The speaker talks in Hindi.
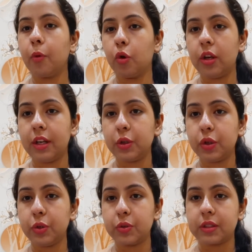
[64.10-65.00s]
बोरोलिन को
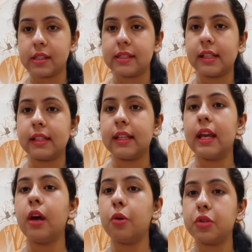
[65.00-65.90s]
यूज़ कर सकते
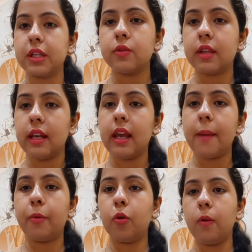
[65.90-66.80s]
हैं उसके उसके लिए
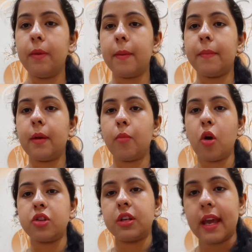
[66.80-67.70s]
आप कोई भी अपना
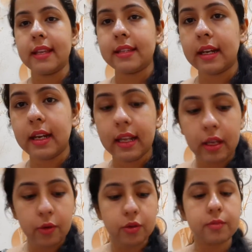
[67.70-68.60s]
मॉइस्चराइजर ले
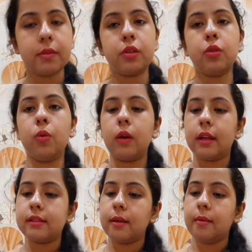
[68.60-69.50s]
उसमें थोड़ा
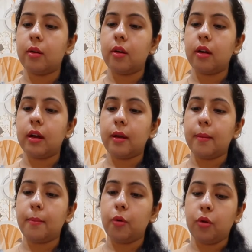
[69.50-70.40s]
सा
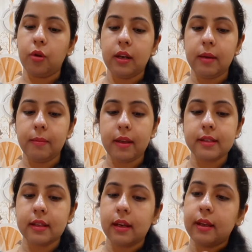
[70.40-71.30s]
बोरोलिन मिक्स
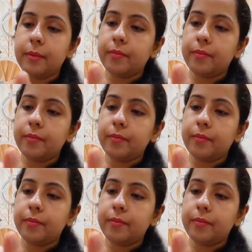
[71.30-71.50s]
करें